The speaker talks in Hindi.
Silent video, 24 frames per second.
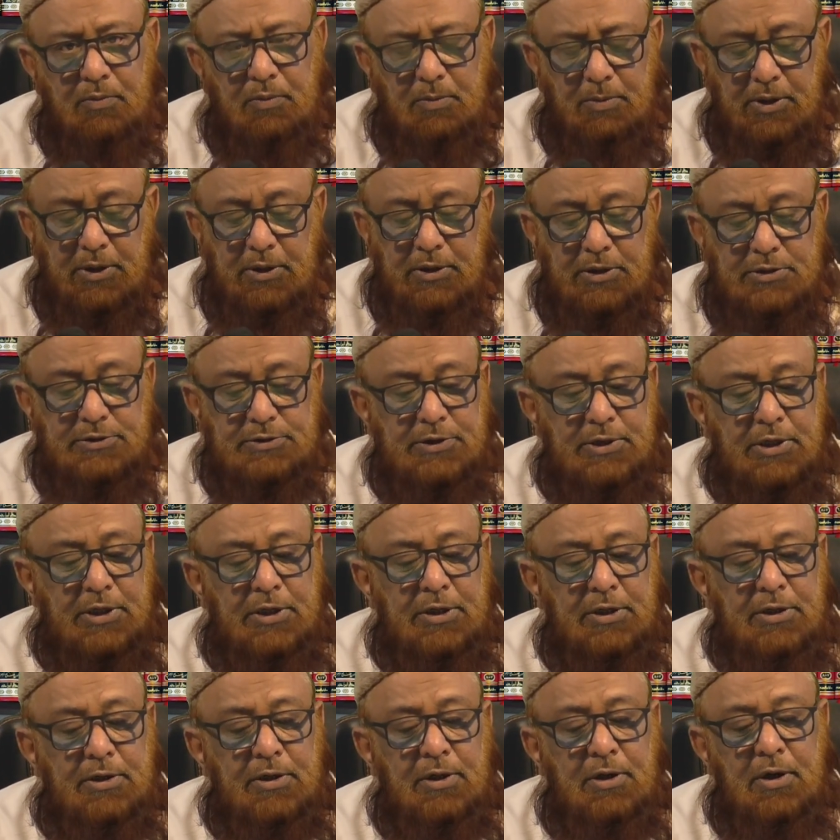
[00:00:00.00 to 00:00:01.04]
वबी
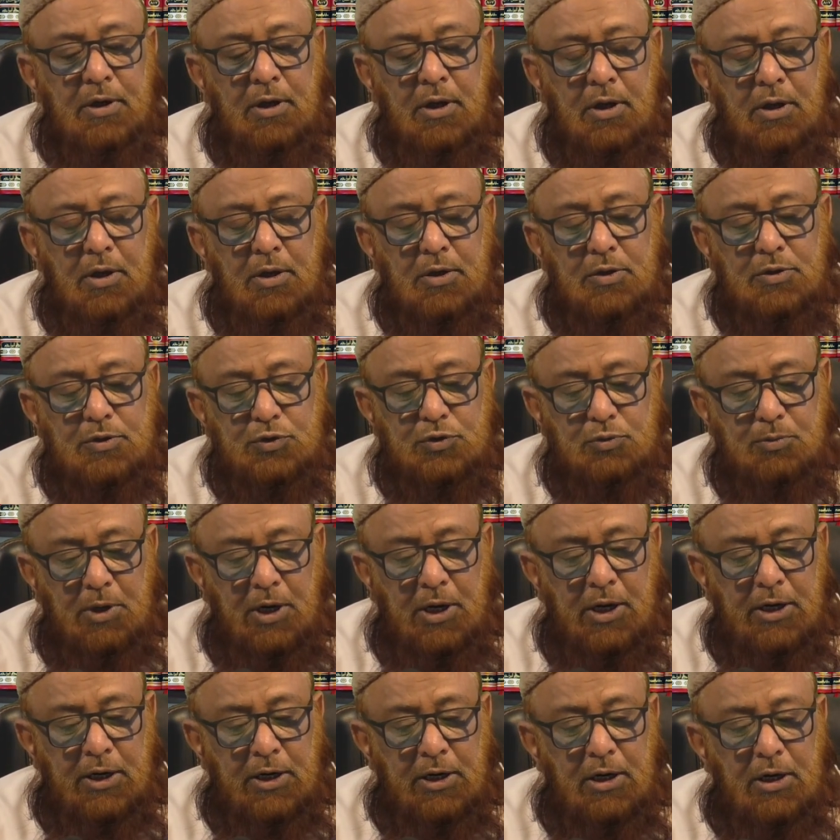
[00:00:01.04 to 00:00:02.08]
नस्तीन
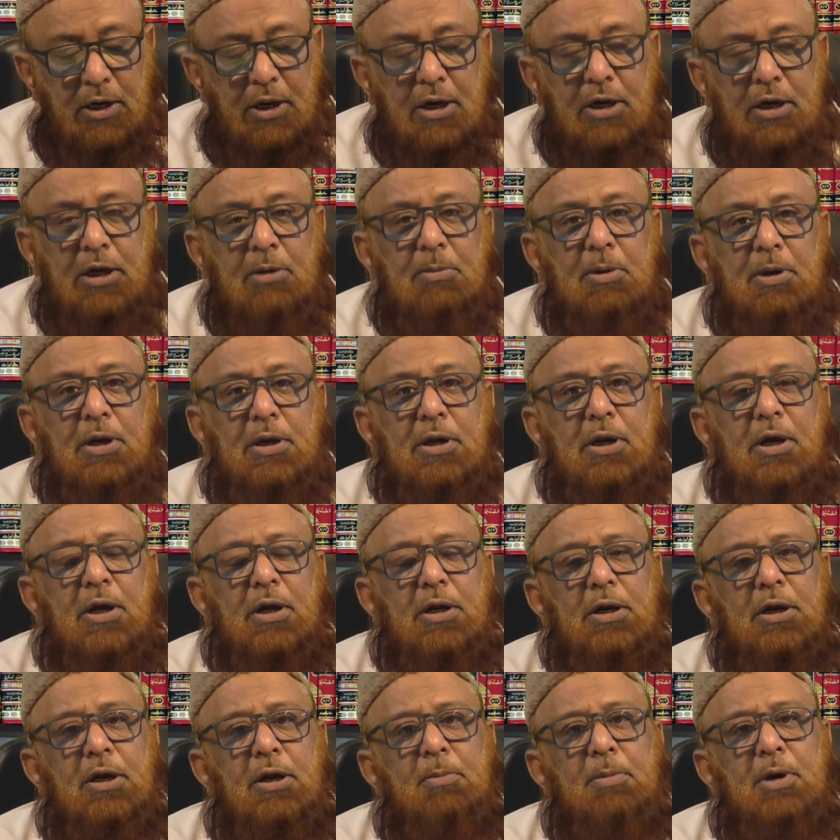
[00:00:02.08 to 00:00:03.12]

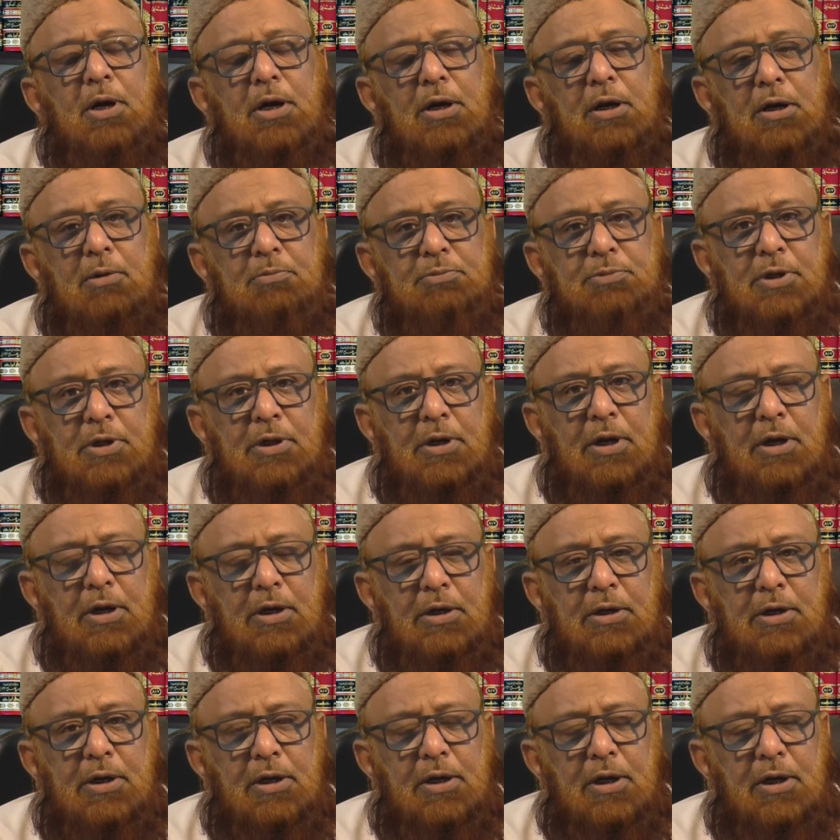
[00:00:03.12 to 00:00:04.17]
सुबहानकलामसना
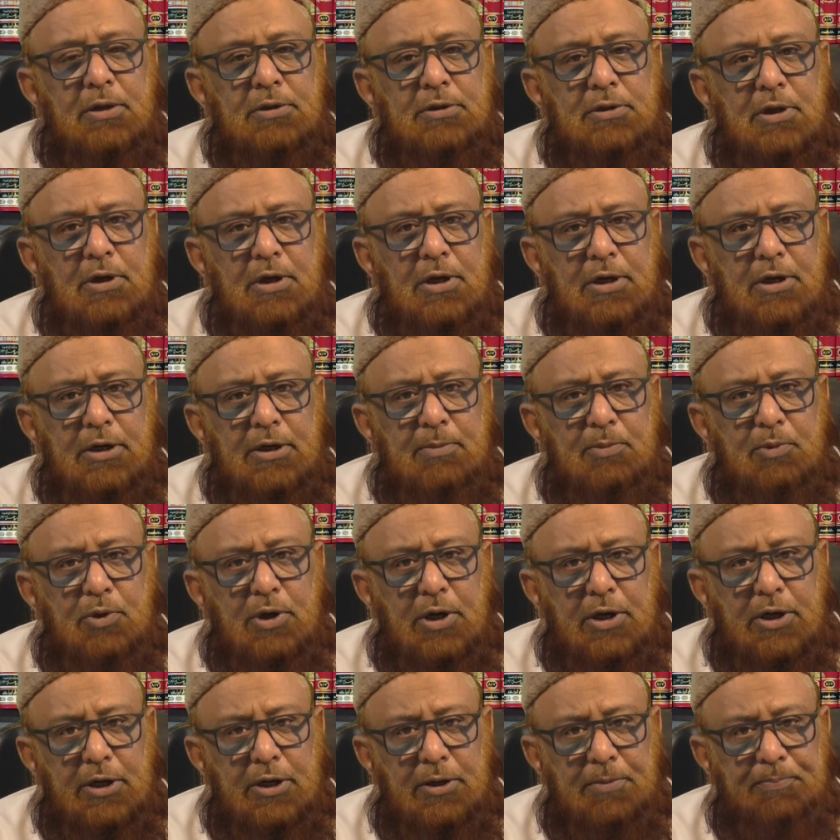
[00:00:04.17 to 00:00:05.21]

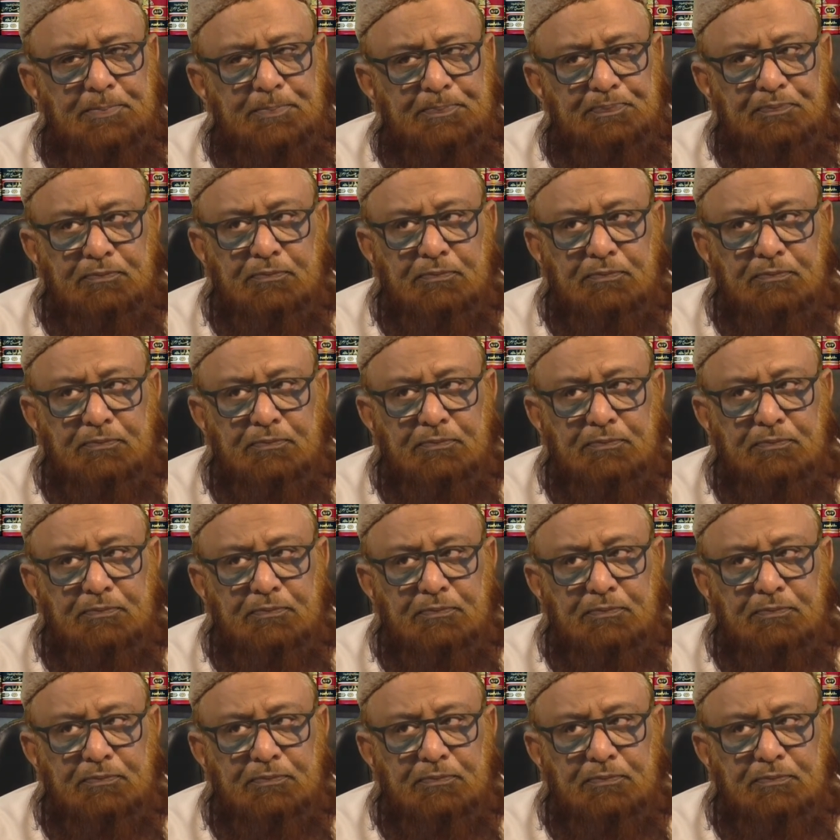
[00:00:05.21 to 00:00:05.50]
इनकालीमकीम